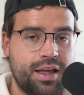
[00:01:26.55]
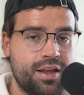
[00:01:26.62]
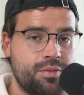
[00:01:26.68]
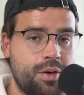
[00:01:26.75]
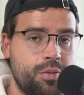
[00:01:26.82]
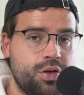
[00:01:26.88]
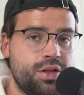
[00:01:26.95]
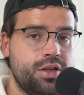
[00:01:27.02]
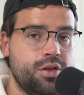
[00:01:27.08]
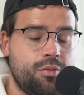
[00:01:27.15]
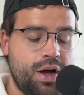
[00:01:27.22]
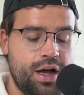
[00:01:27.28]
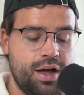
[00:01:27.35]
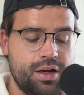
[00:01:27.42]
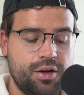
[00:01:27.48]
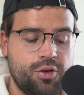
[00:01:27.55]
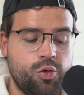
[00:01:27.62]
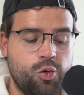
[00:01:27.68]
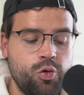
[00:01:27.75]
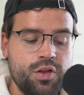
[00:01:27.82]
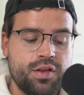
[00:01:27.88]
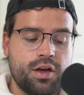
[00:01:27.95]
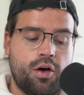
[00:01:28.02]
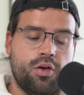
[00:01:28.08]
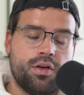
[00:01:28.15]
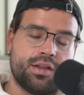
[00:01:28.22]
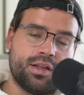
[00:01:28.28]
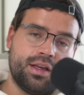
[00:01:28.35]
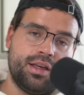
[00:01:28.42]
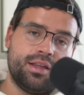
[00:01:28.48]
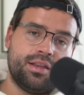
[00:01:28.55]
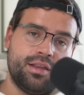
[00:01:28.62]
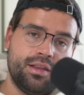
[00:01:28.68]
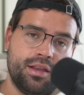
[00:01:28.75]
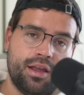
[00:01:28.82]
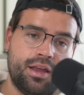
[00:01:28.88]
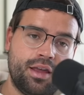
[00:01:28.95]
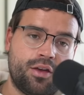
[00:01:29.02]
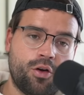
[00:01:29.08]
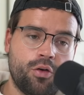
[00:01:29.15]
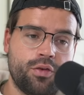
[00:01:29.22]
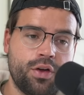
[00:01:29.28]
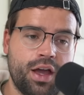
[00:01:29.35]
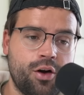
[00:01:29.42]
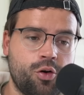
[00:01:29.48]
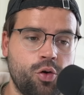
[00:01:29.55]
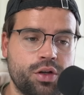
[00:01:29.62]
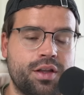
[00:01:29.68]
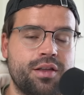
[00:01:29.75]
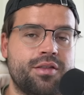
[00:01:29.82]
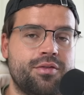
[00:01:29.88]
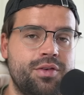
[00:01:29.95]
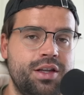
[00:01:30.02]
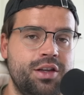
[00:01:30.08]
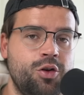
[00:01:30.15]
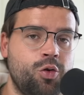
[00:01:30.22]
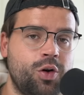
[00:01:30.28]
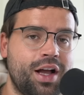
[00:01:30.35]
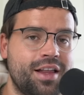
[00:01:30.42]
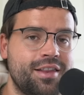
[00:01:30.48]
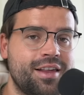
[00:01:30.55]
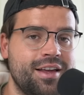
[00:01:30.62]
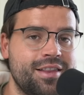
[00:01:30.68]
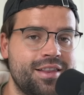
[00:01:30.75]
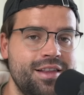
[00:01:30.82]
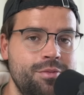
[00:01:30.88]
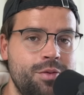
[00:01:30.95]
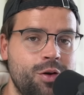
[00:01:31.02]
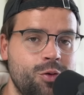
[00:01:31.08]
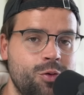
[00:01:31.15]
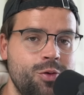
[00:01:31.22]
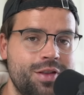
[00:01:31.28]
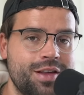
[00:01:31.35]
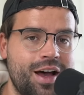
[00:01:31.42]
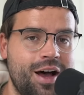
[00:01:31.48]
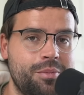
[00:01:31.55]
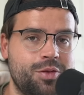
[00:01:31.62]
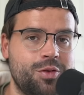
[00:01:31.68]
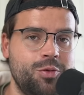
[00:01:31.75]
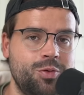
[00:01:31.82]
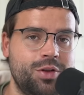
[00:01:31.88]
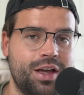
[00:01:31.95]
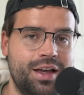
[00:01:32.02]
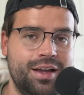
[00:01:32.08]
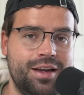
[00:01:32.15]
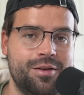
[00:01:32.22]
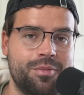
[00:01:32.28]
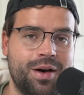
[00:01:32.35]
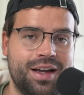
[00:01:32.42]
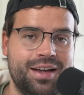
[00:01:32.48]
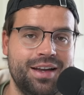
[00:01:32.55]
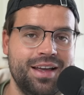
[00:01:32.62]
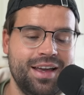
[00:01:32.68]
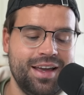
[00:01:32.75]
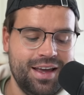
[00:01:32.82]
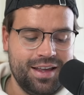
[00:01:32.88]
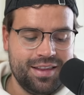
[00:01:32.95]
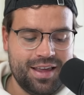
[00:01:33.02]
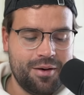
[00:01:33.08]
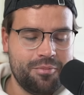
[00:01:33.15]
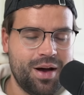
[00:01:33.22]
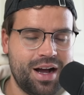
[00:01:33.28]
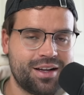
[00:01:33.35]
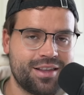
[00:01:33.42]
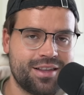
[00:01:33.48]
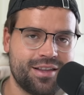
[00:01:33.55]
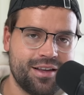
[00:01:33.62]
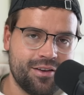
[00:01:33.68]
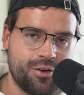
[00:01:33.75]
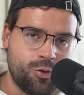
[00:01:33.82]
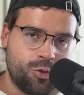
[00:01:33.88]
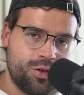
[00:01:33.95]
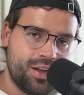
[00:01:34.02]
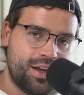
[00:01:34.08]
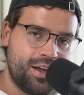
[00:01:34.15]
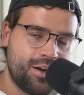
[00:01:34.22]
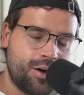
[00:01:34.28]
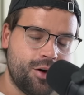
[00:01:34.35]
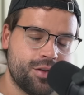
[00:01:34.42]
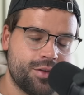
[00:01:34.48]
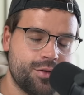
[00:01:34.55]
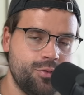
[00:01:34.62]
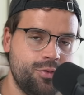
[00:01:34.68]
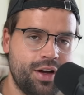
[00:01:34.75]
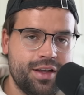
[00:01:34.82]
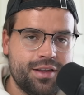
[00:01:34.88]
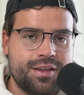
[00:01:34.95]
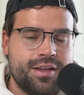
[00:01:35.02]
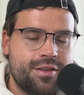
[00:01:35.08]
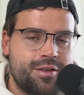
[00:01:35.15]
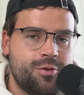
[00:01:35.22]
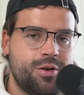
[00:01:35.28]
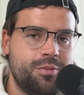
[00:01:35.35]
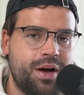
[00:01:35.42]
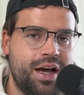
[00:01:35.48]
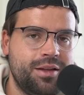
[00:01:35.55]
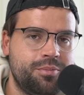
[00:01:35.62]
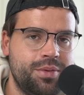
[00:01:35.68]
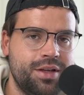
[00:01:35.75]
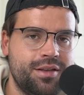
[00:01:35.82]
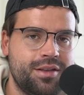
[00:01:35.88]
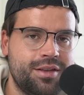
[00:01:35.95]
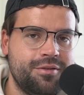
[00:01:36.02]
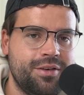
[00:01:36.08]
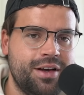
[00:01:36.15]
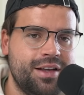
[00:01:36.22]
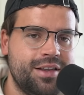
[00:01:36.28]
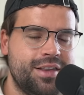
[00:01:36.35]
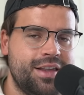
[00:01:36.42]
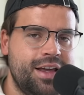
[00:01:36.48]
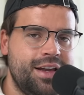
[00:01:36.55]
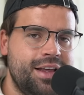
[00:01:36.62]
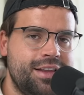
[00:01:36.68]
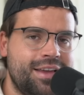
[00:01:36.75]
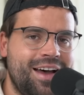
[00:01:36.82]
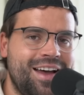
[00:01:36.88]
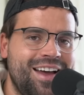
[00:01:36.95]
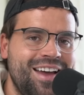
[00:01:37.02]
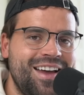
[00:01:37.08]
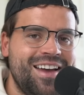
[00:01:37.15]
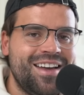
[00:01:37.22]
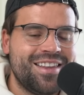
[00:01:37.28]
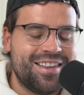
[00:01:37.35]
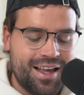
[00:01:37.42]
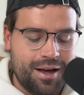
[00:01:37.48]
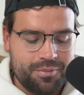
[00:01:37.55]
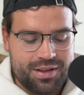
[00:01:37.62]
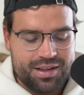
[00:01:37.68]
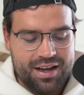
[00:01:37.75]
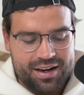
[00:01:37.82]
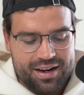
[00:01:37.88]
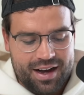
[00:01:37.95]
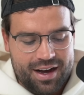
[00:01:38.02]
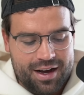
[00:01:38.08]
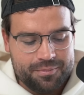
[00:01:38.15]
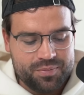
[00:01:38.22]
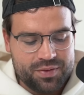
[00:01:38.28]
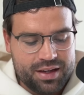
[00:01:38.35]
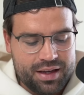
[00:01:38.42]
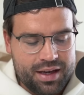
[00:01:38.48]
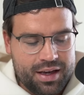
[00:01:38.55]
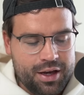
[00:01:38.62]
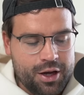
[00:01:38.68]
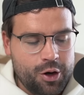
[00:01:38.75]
Erstmal möchte ich nochmal Grüße rausrichten. Ich hoffe, er guckt das Video. Ganz, ganz liebe Grüße, absoluter Edelmann. Der Max, Grüße gehen raus. Du weißt, dass du gemeint bist. War ein sehr netter Samstagabend.